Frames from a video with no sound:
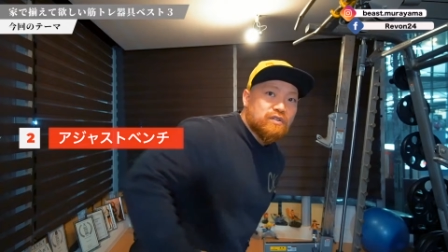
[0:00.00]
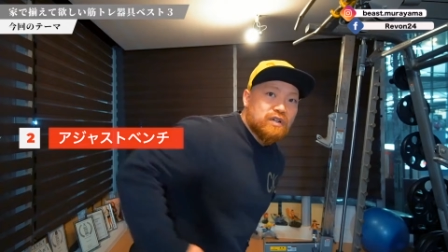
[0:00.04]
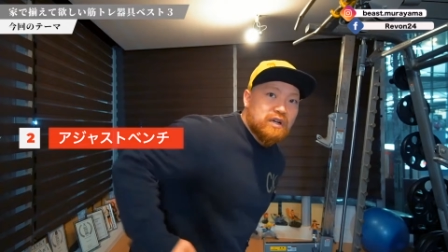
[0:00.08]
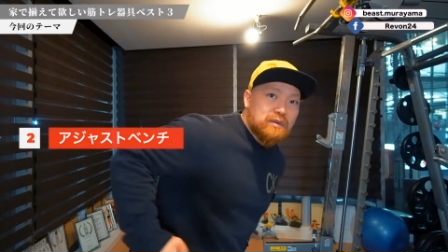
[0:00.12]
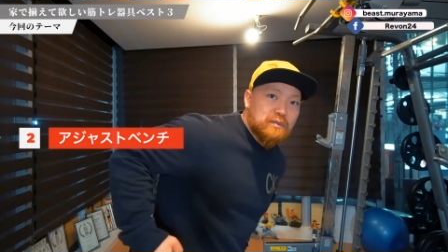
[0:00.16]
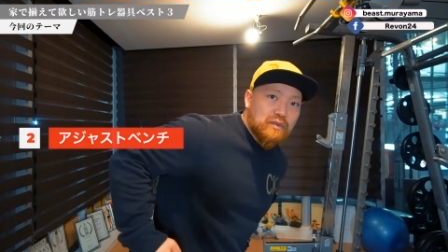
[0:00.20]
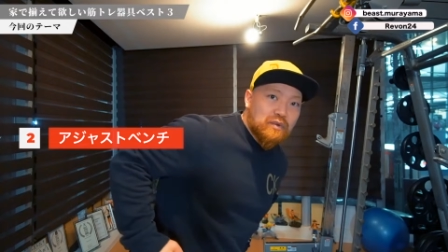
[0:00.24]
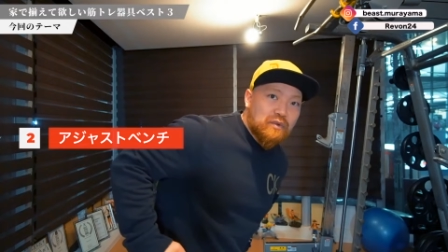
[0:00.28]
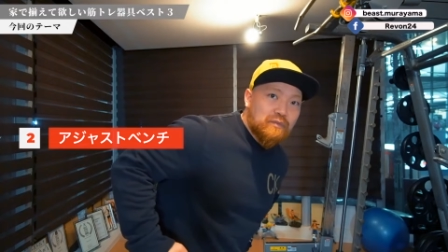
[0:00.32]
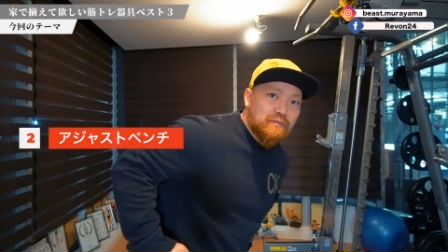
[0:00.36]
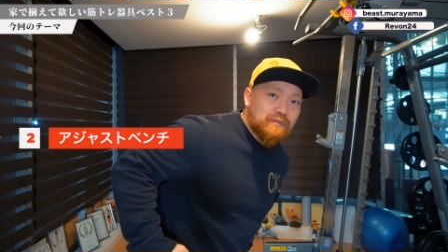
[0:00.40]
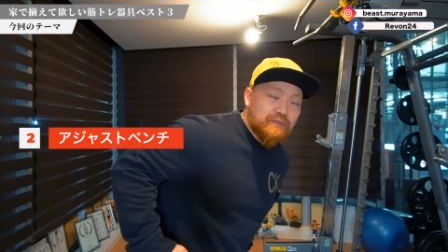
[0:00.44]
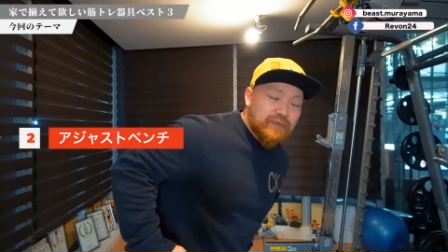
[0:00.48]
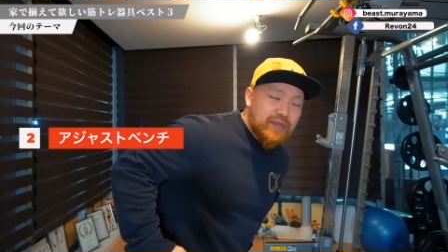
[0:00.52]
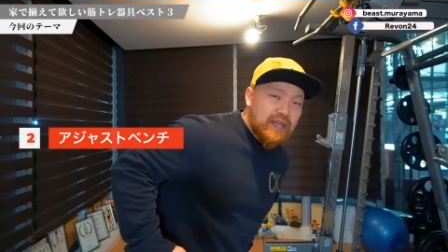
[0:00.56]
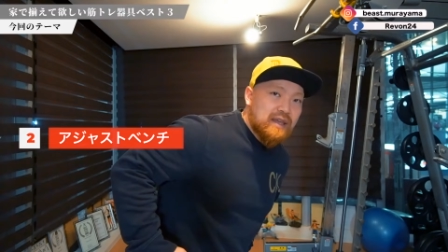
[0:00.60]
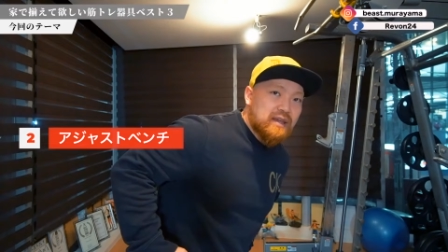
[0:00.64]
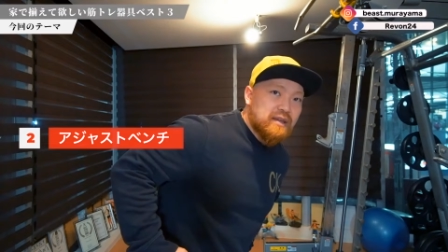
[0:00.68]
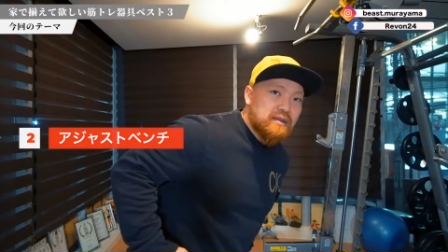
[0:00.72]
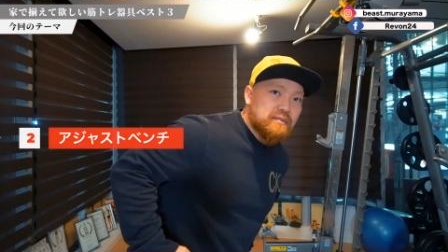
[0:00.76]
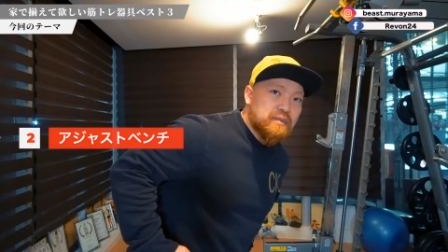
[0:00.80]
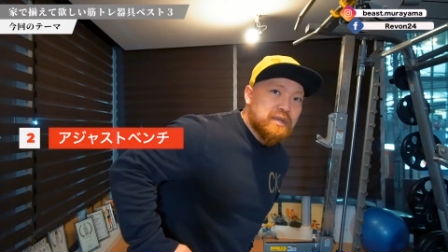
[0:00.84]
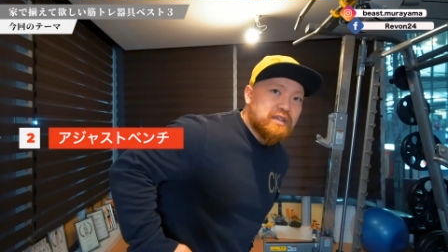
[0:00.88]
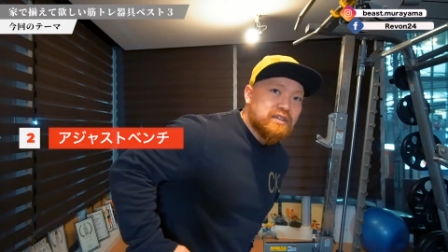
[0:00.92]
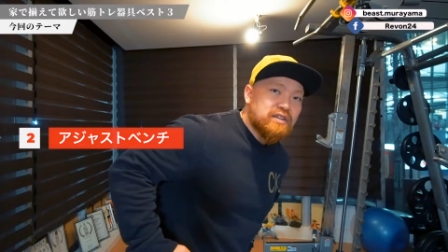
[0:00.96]
とかも
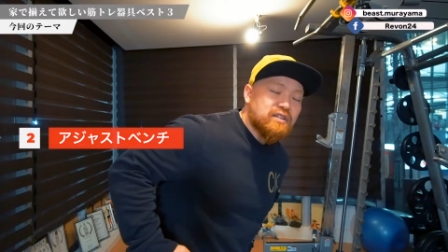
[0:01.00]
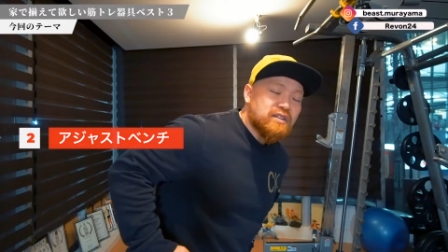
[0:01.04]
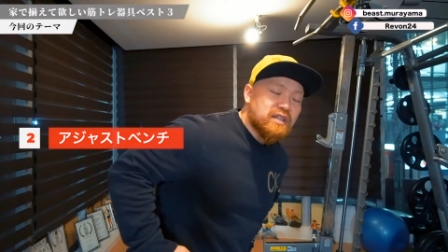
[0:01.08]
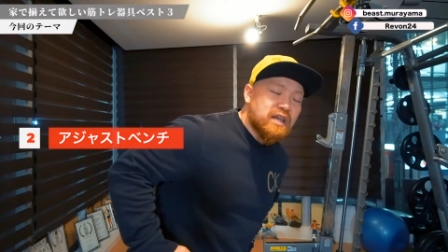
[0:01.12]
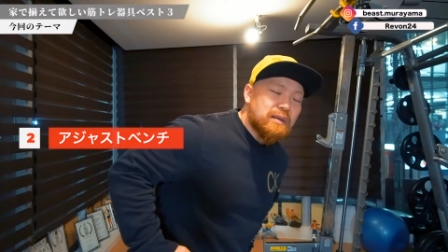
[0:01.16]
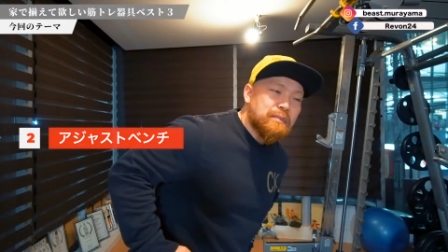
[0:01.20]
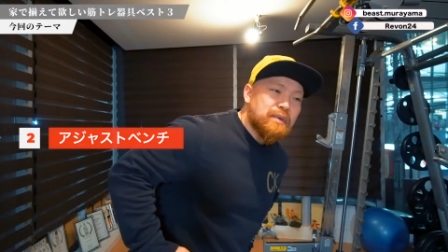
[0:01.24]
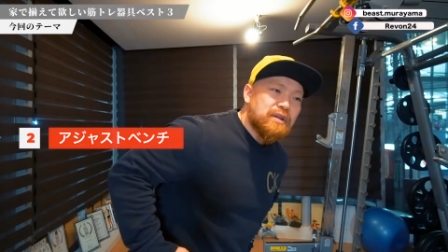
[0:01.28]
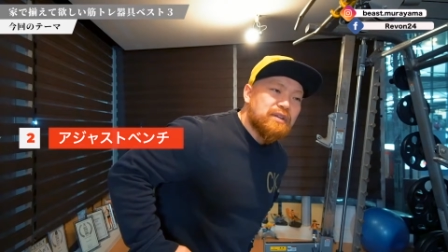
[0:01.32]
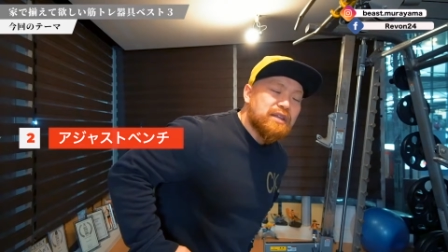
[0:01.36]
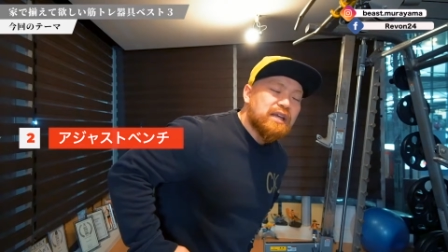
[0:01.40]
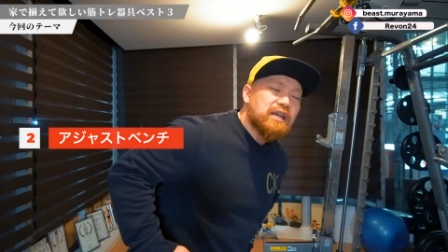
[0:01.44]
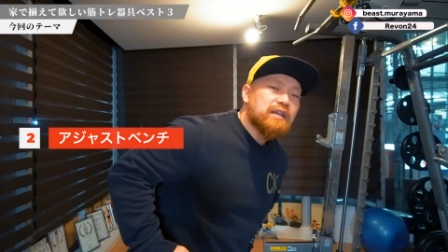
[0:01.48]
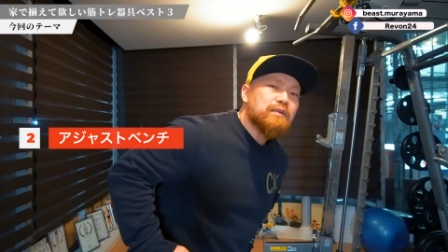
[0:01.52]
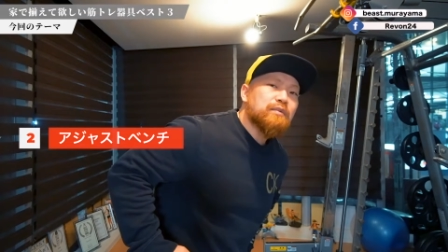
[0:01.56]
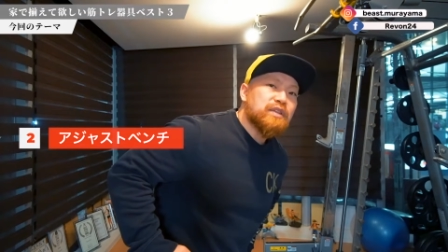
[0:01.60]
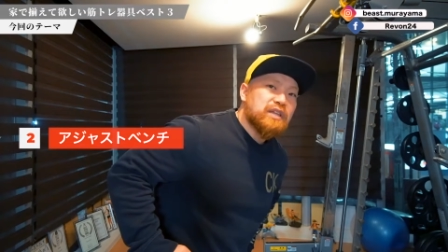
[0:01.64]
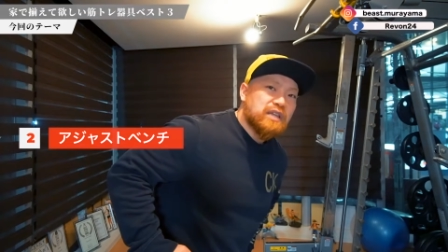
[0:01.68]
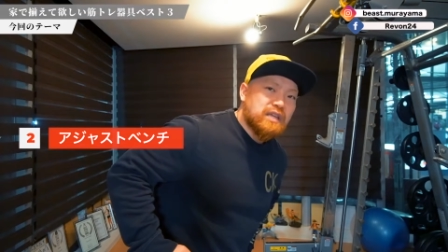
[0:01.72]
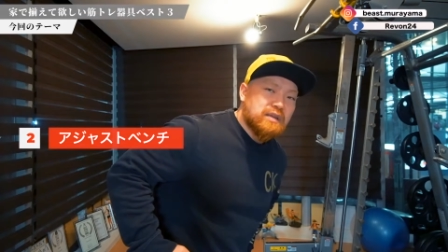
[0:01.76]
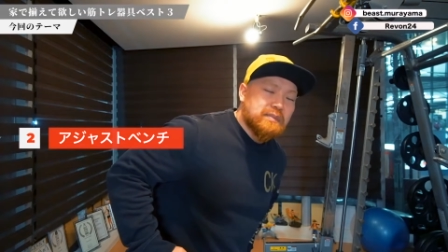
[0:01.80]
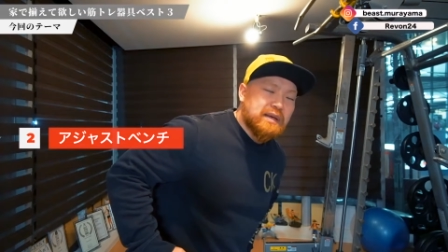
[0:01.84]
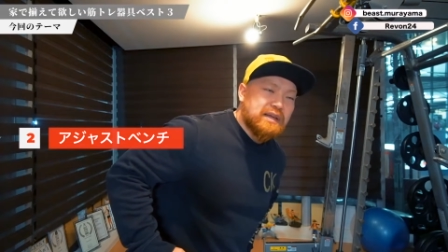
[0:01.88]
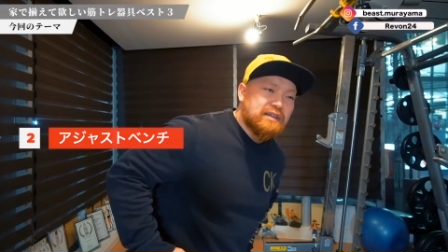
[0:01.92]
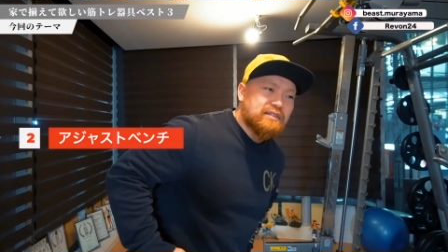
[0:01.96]
別にダンベルだけでも
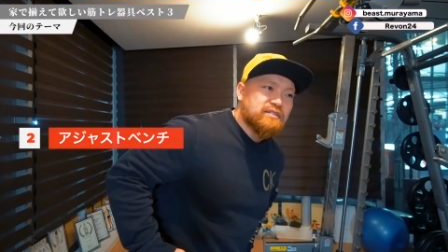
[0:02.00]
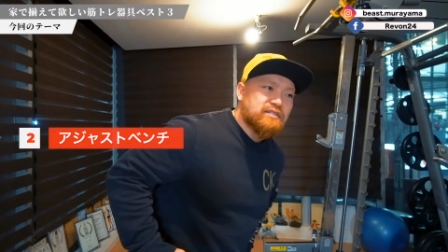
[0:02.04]
できま